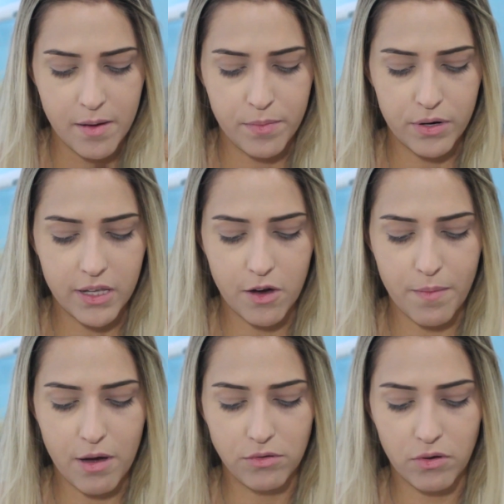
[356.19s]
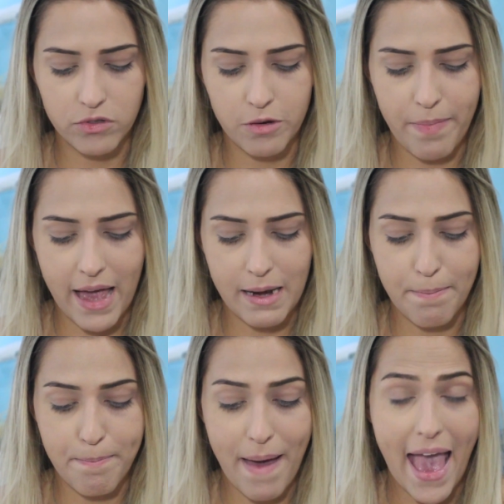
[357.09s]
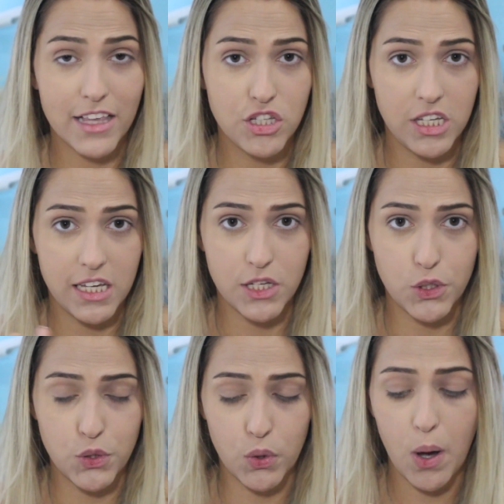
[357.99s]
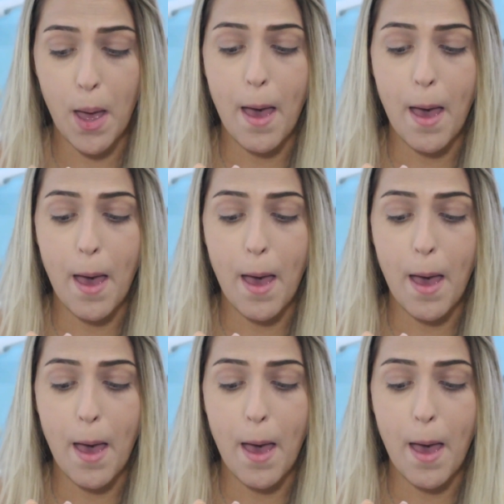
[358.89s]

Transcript: porque o meu tom de pele pede isso,